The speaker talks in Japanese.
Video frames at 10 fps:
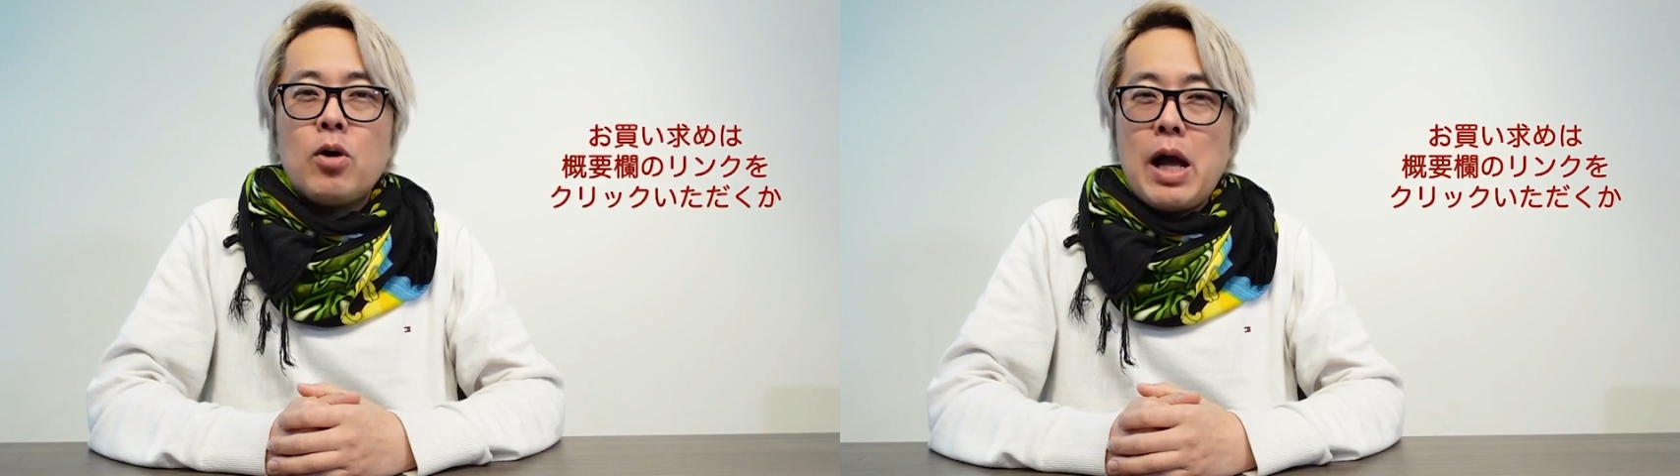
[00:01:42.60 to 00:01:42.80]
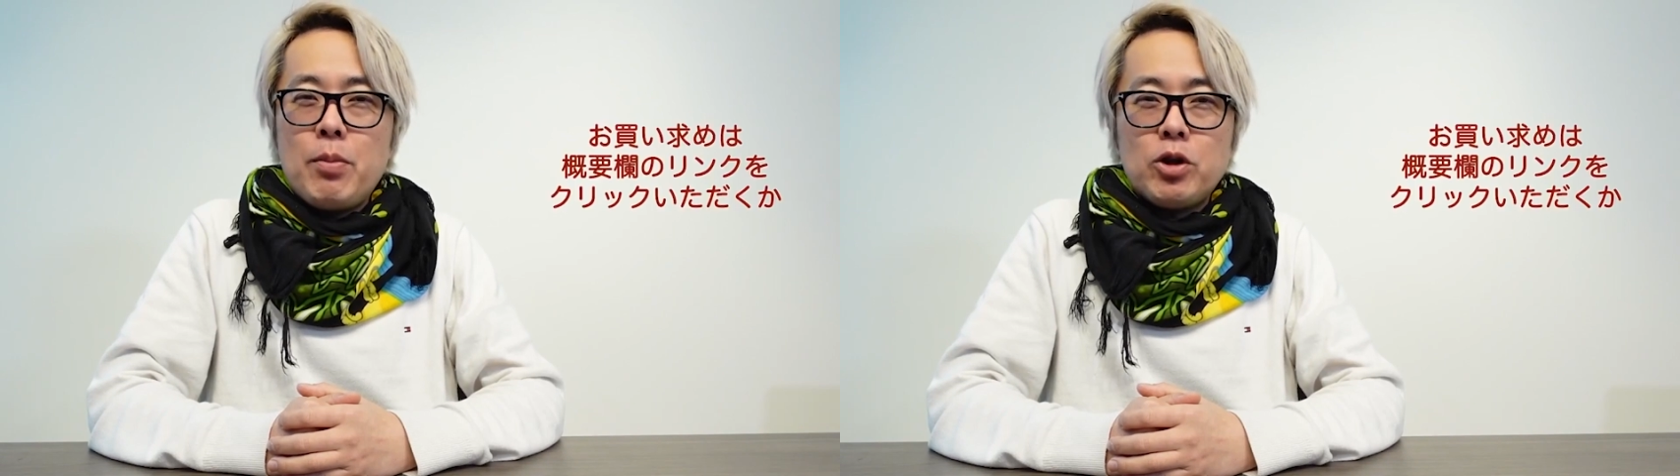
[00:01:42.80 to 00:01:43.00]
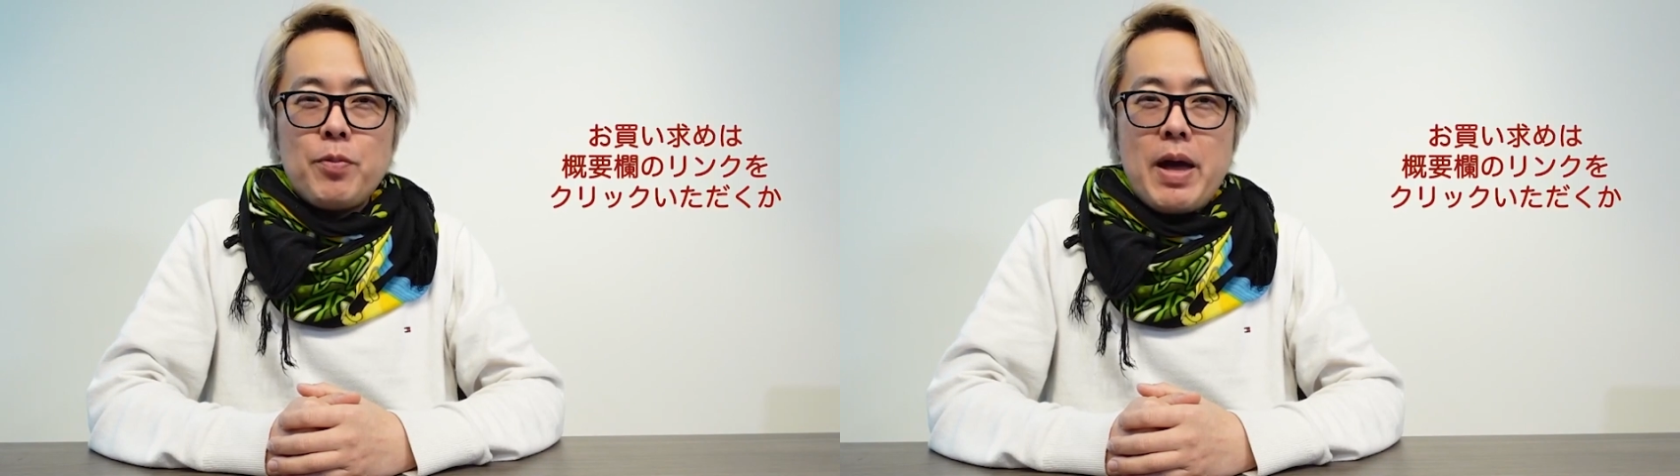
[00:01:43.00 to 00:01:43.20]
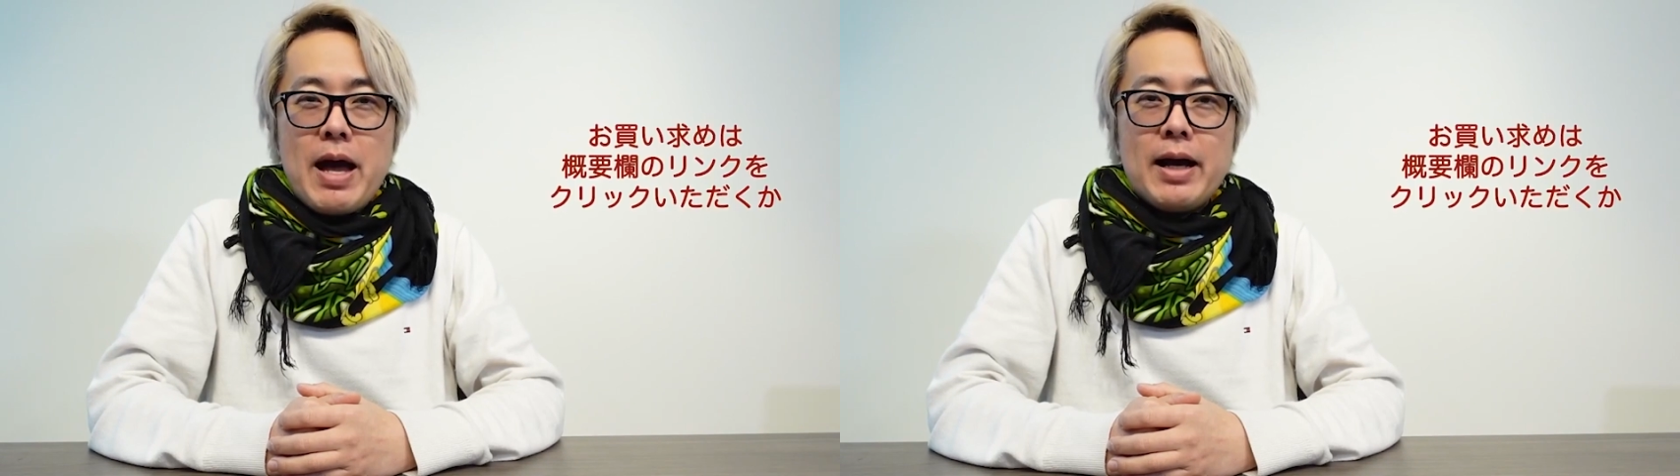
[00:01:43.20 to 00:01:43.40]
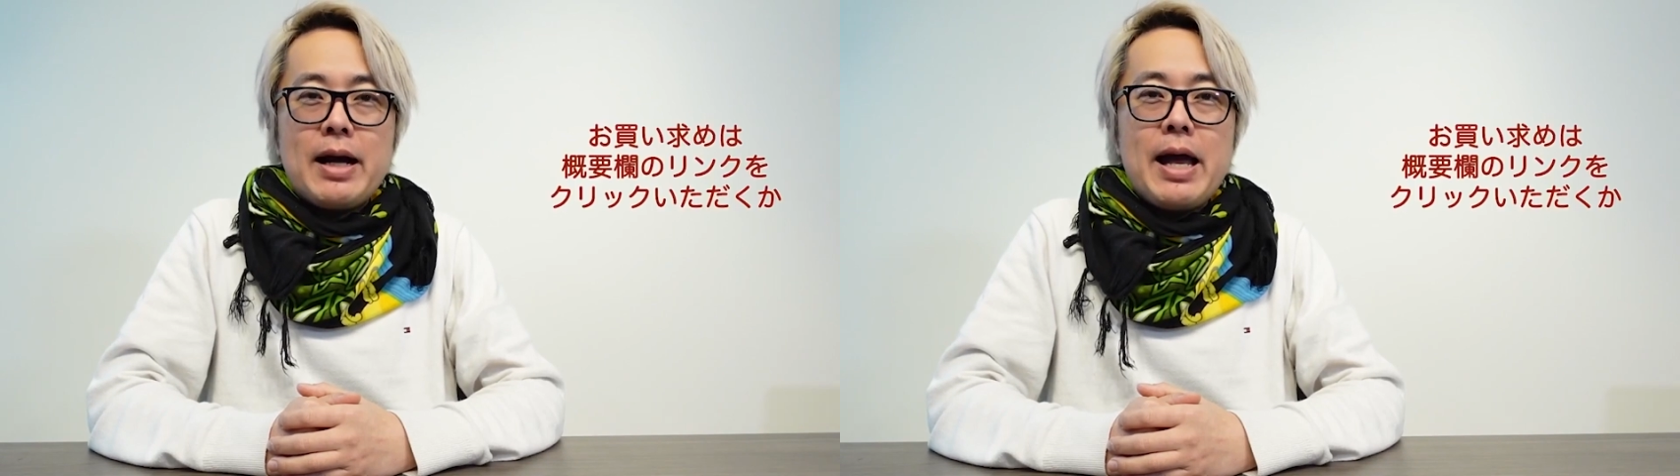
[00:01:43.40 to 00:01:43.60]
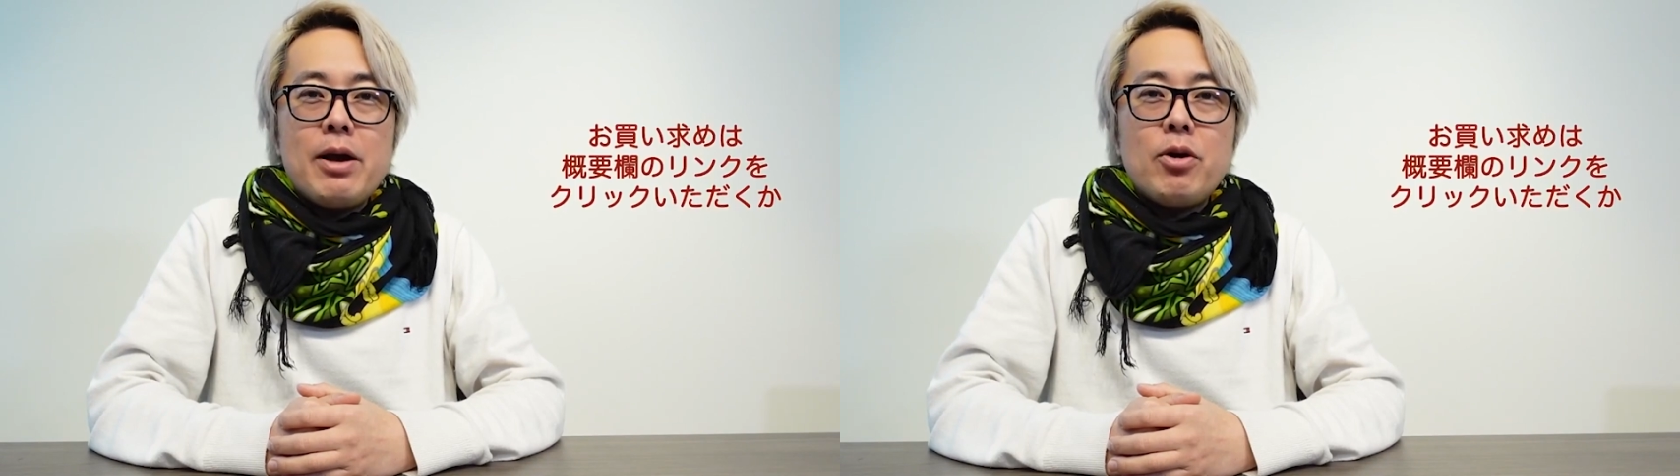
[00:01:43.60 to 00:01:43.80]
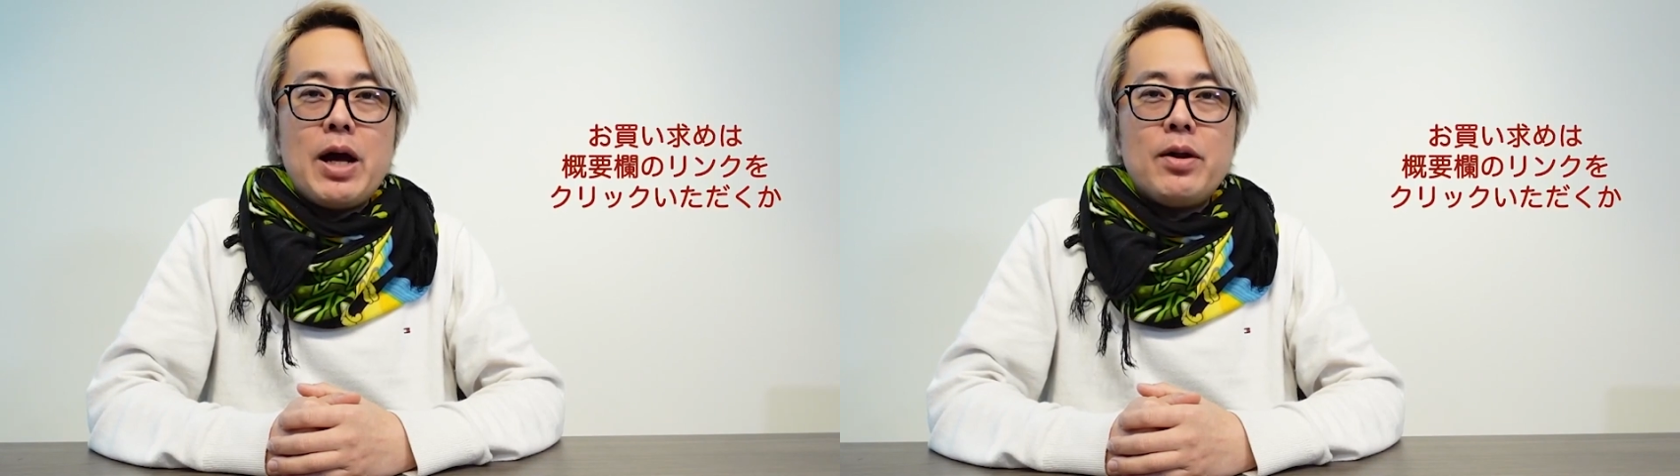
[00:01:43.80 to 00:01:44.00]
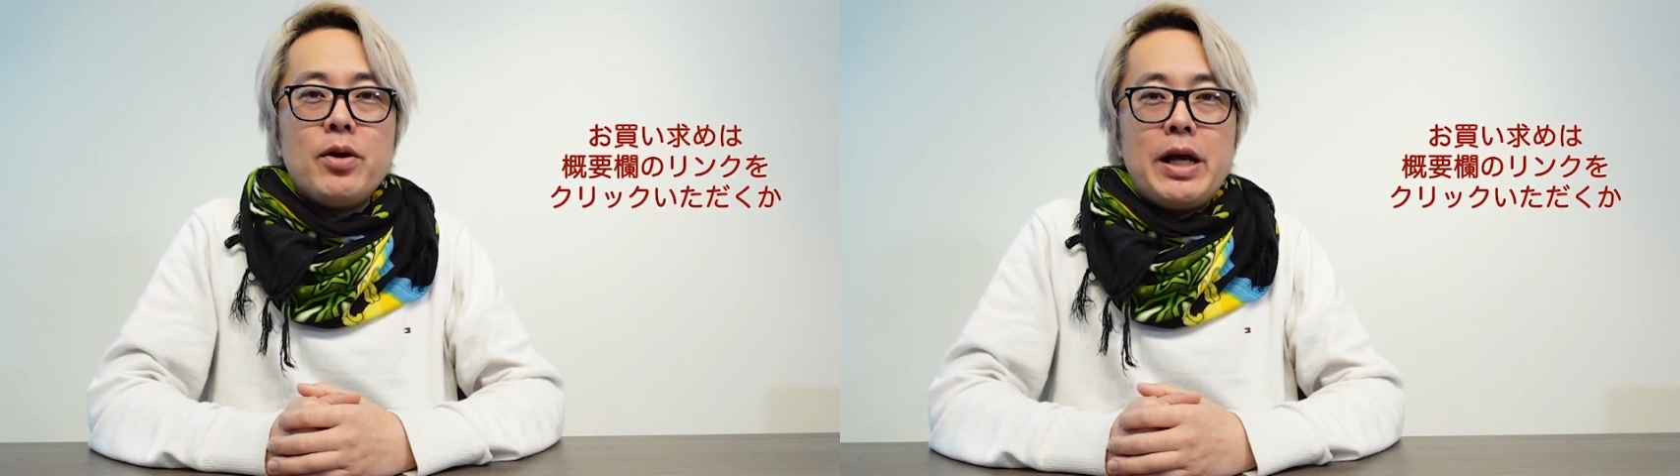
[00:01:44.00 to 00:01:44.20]
お買い求めや概要
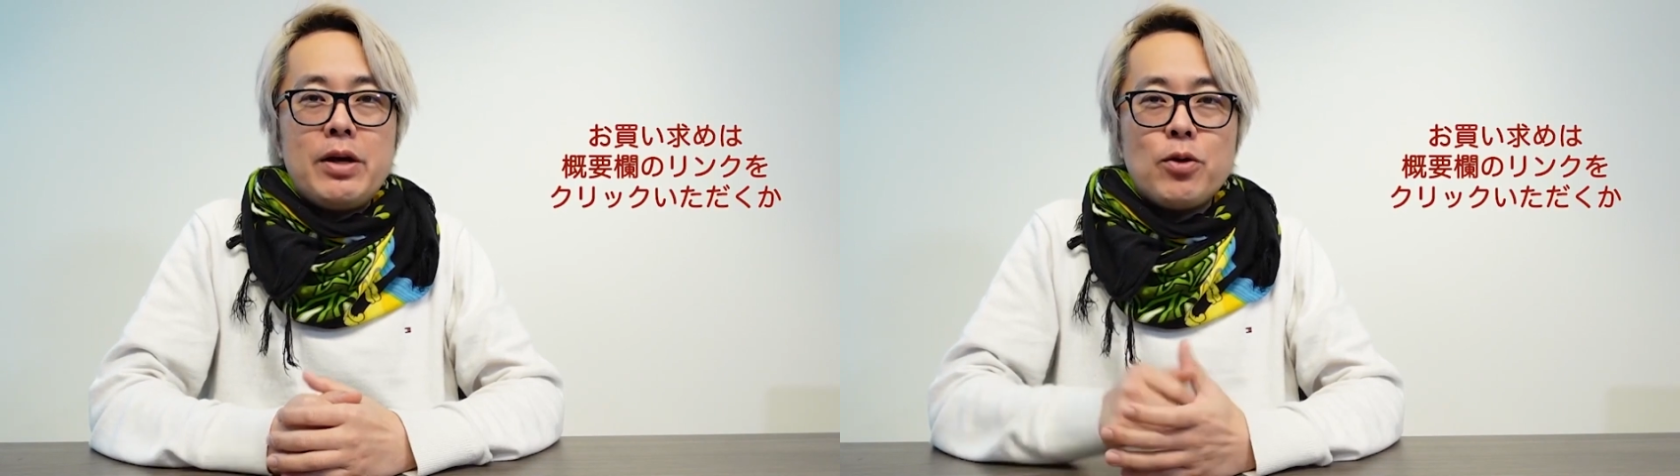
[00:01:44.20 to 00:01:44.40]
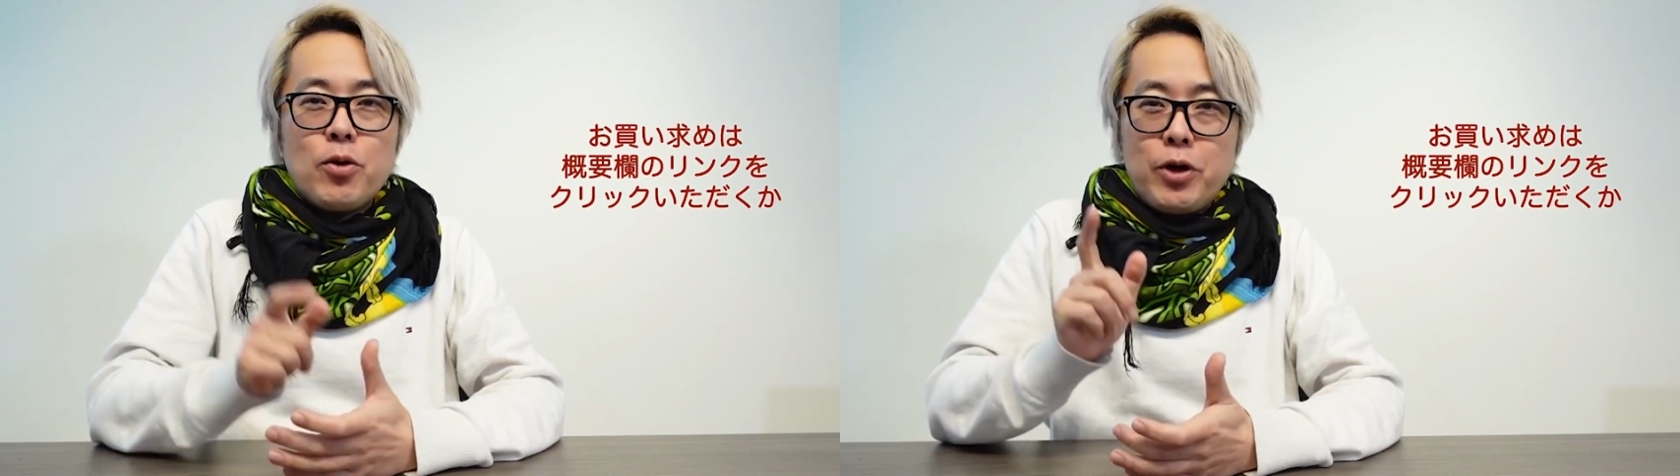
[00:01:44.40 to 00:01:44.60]
欄のリンク